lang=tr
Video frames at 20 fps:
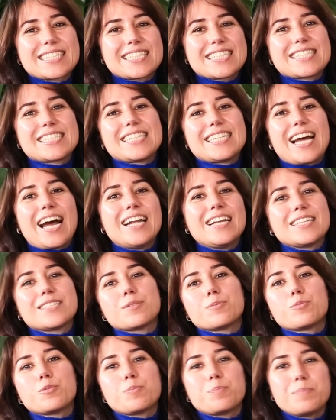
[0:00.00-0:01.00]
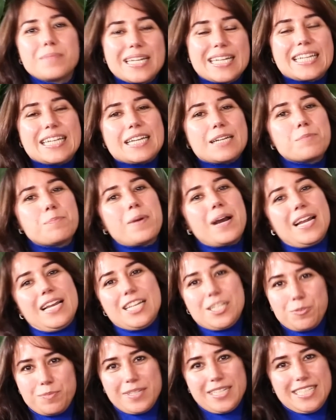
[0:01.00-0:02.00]
Sizlerle de bu bilgileri
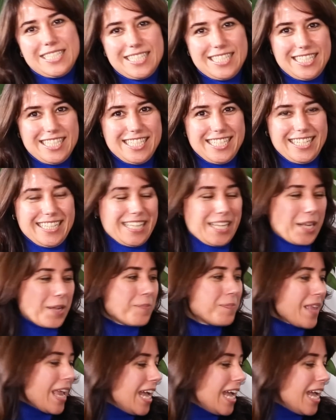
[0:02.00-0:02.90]
paylaşmak için çıktık.